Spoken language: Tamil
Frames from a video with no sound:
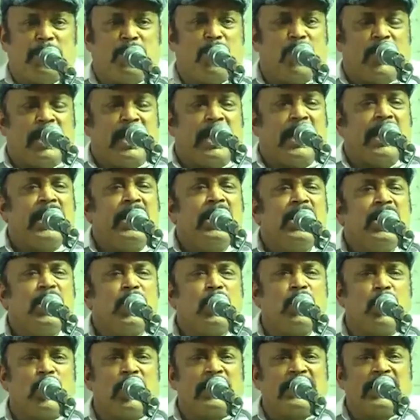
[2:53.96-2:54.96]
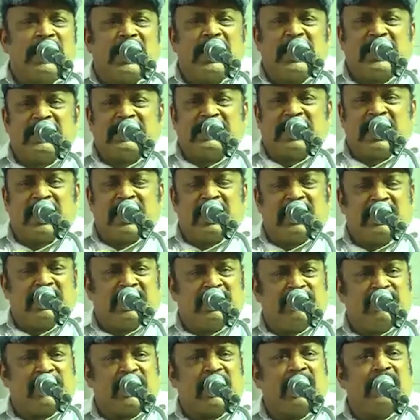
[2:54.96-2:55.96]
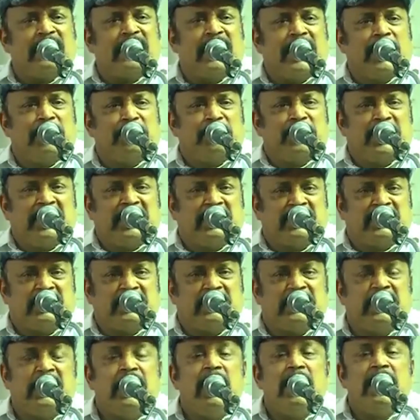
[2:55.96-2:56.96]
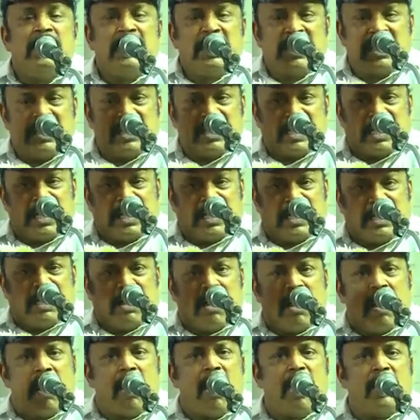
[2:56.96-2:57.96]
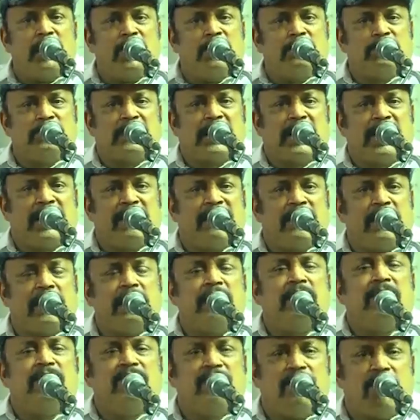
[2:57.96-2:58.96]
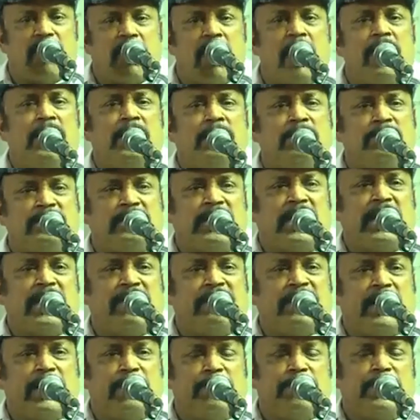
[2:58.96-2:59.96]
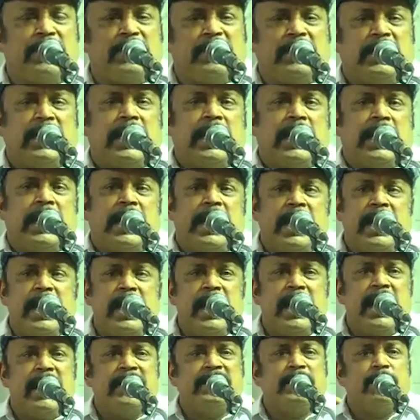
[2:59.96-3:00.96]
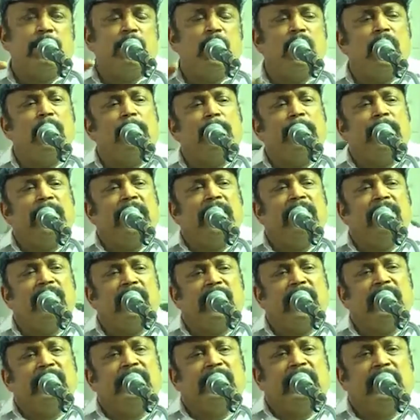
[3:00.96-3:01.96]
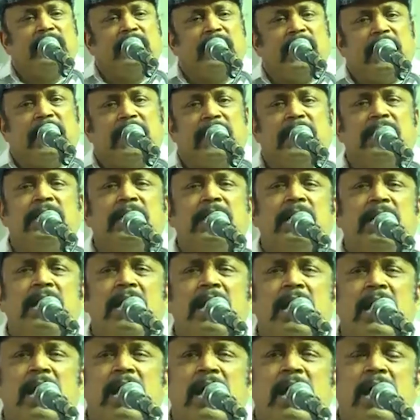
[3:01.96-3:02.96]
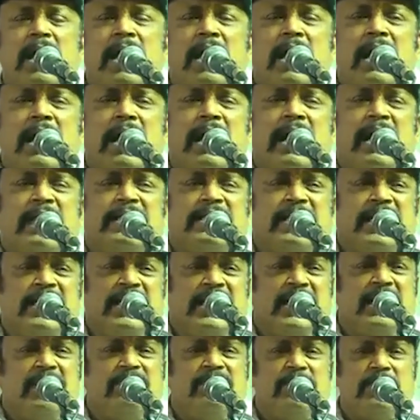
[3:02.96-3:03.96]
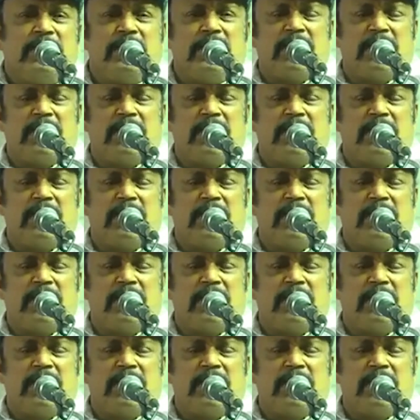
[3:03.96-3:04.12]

போல குழந்தைகள் தங்களின் விரல்களை பிடித்து இன்றைக்கு ஆளும் தலைவன் வாழும் தலைவனை பற்றிய அந்த முகப்பை வரைந்திருக்கிறீர்கள் அந்த நிகழ்வுக்கு